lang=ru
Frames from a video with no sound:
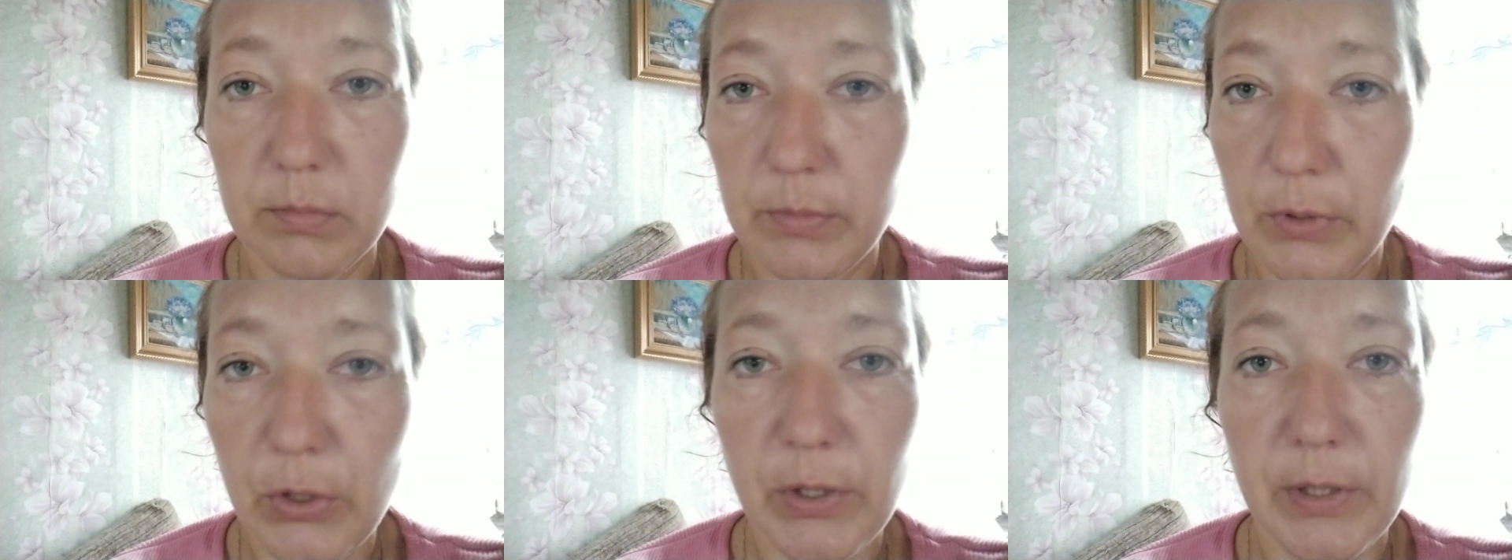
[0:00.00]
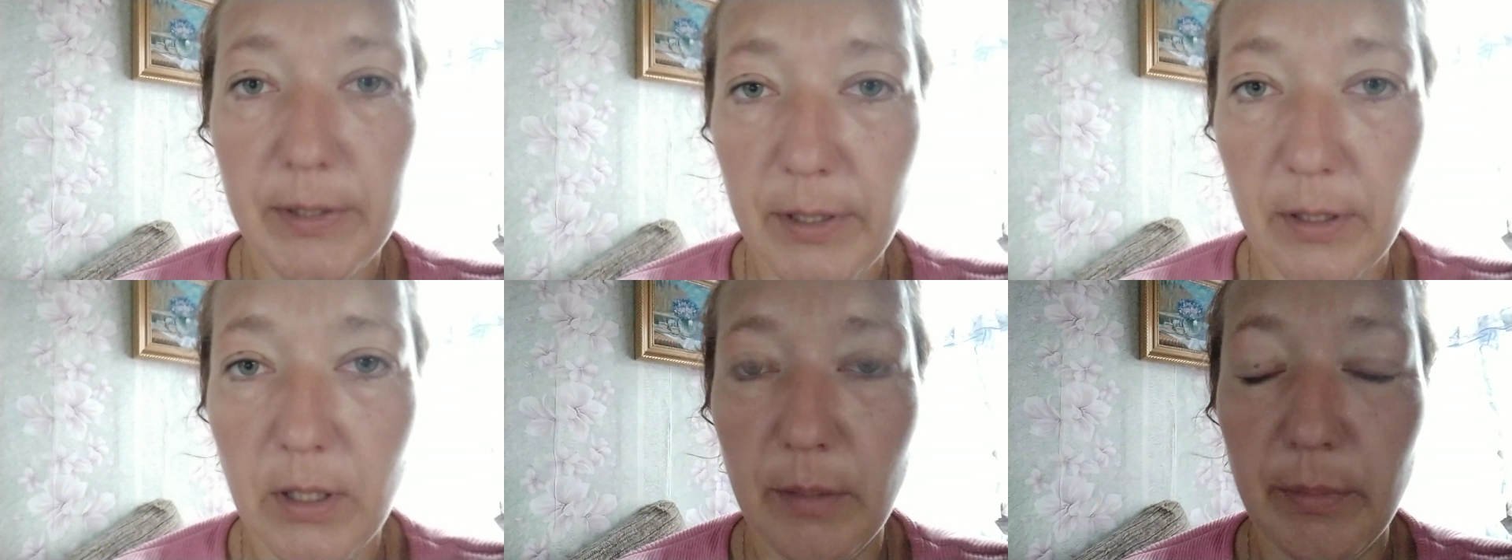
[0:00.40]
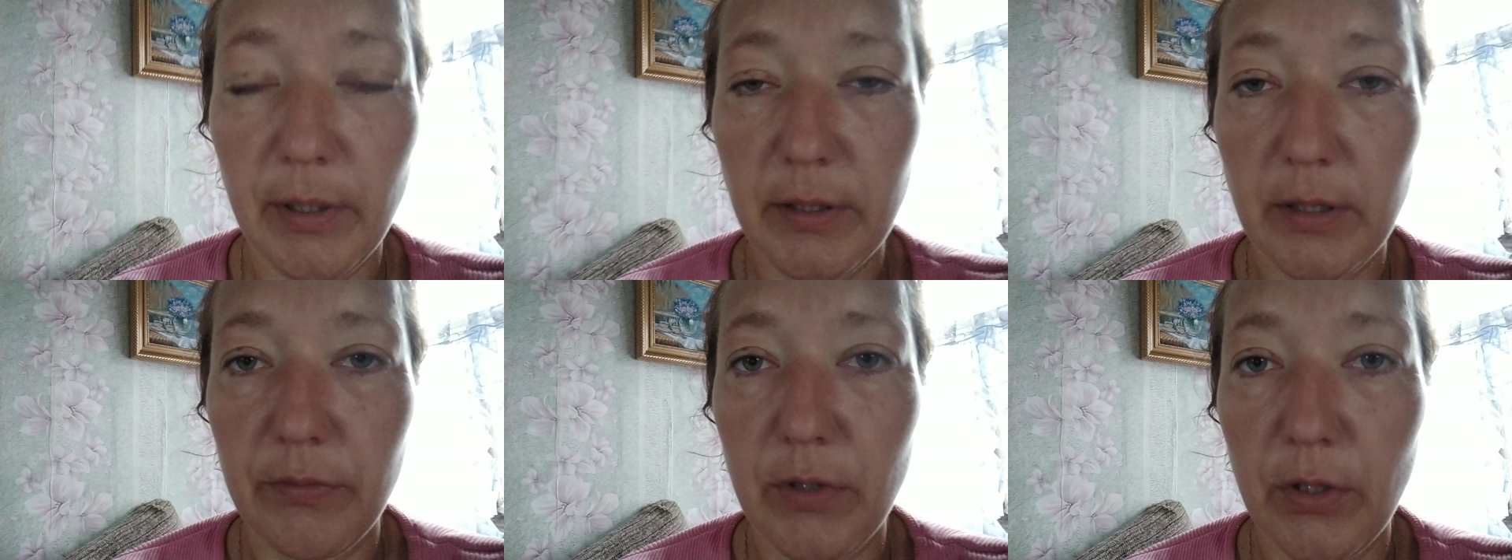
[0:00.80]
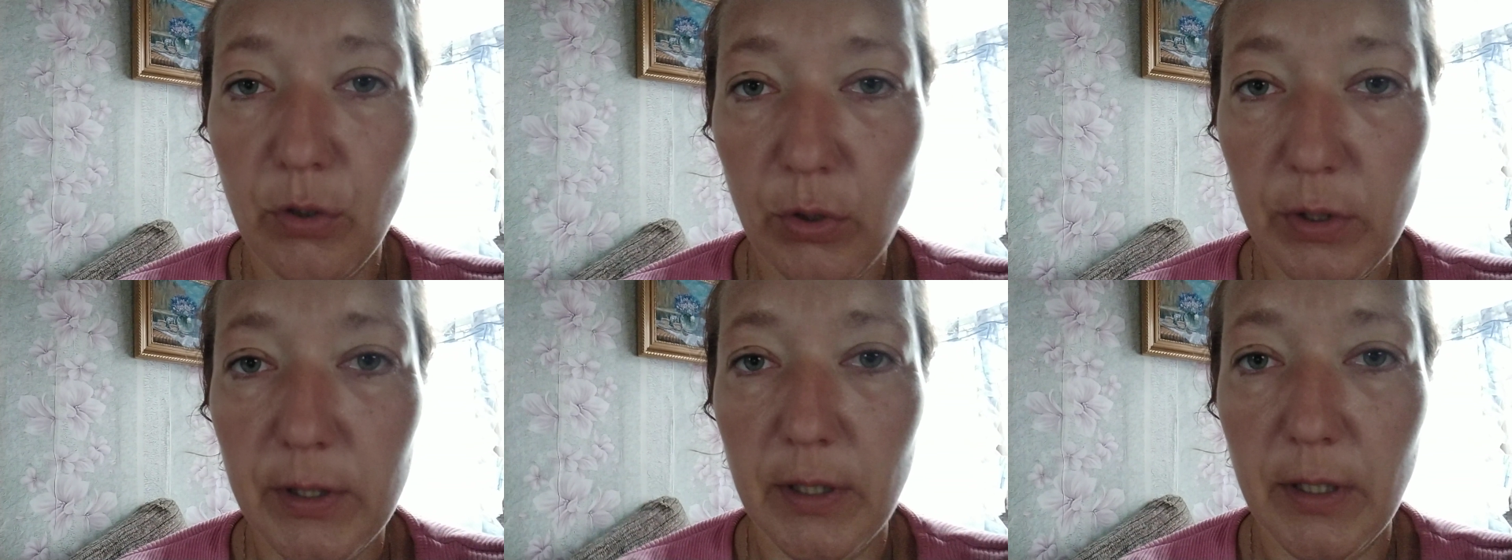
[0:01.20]
Просто сделка обратно
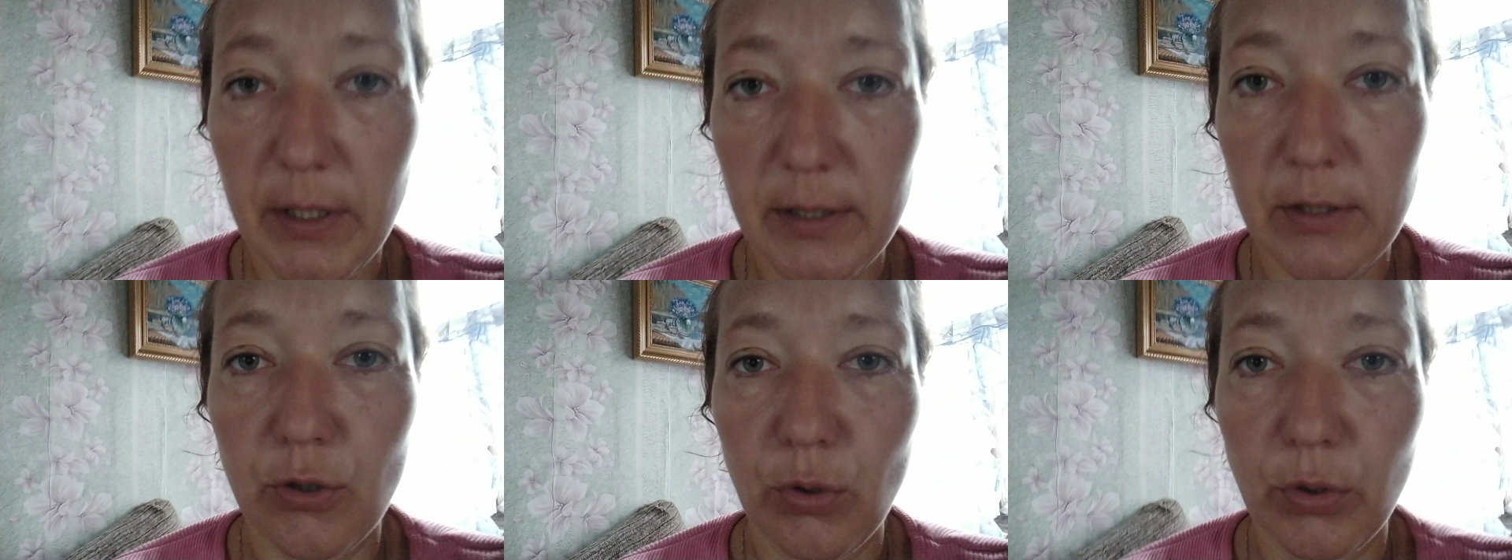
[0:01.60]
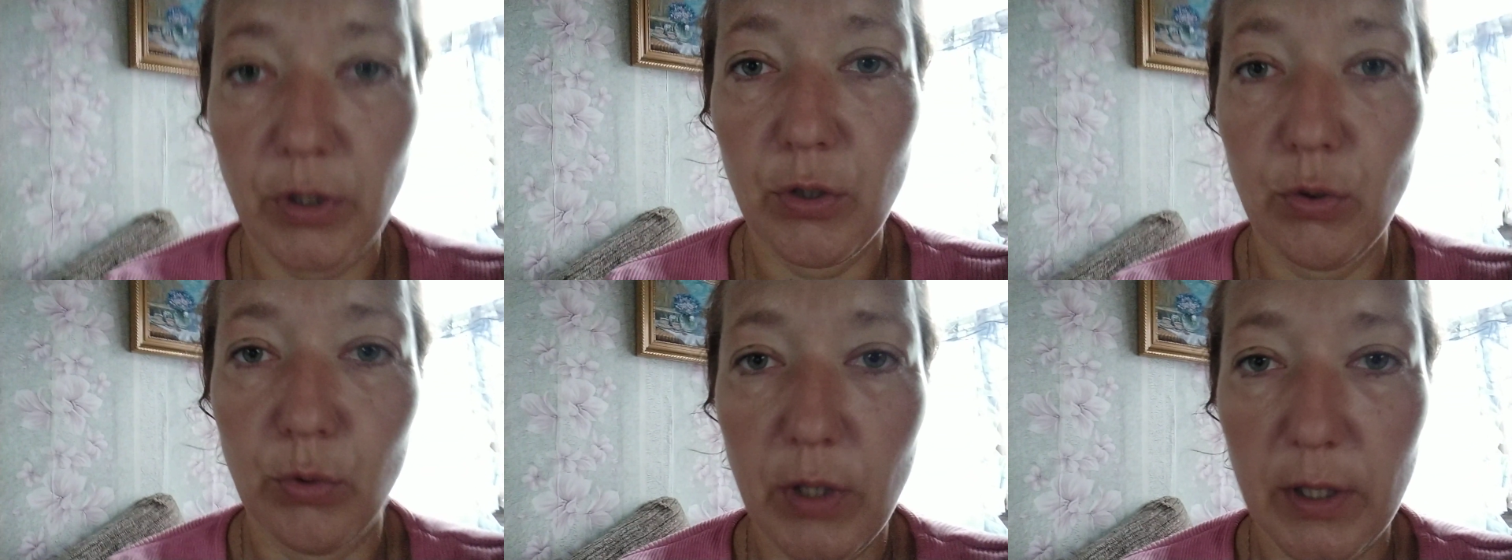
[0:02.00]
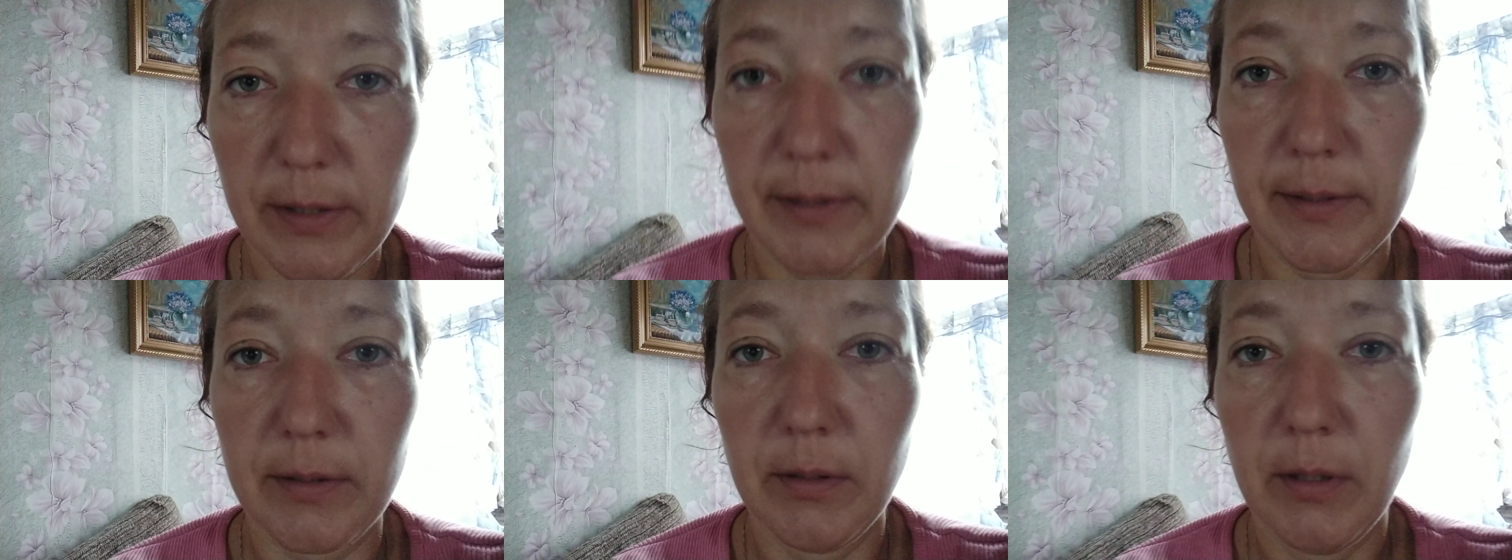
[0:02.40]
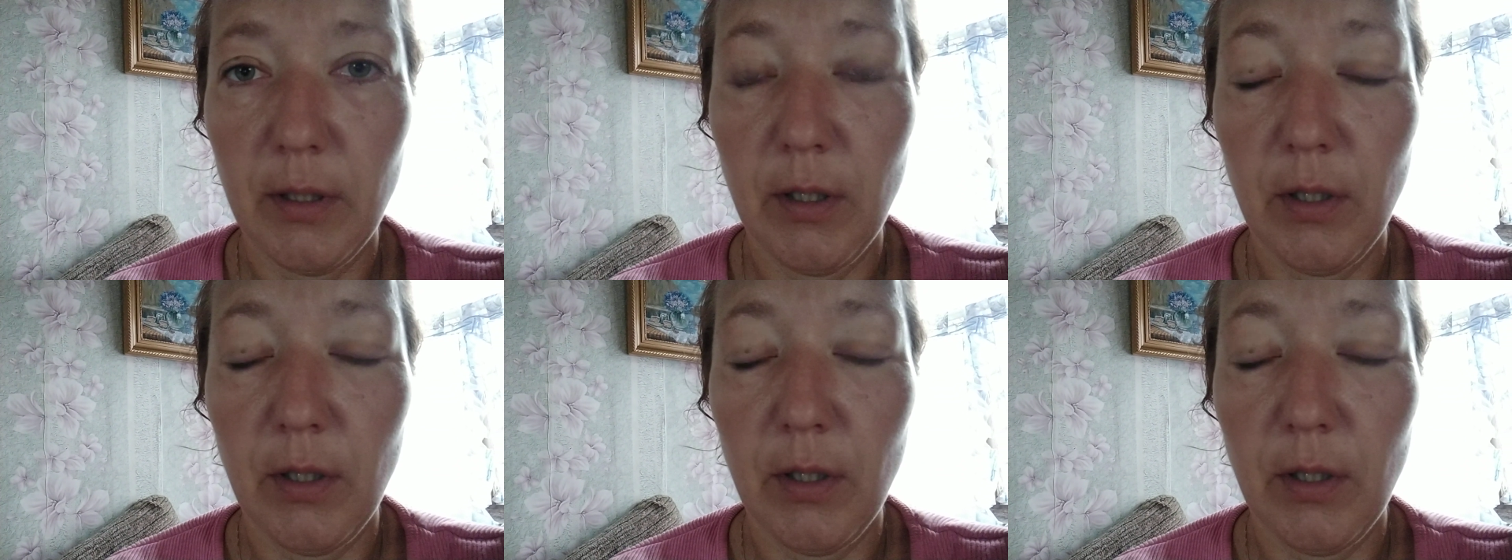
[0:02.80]
вернется, если что-то не удастся.